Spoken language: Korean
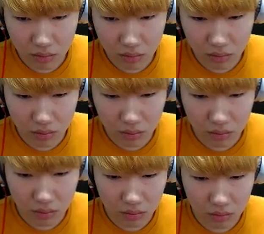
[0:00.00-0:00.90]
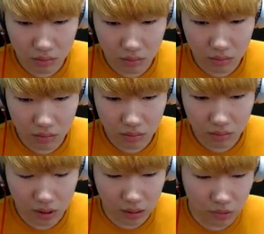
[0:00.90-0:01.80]
어?
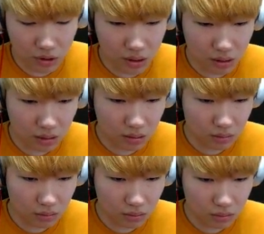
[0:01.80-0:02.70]
나 나무 있지 않았.. 어?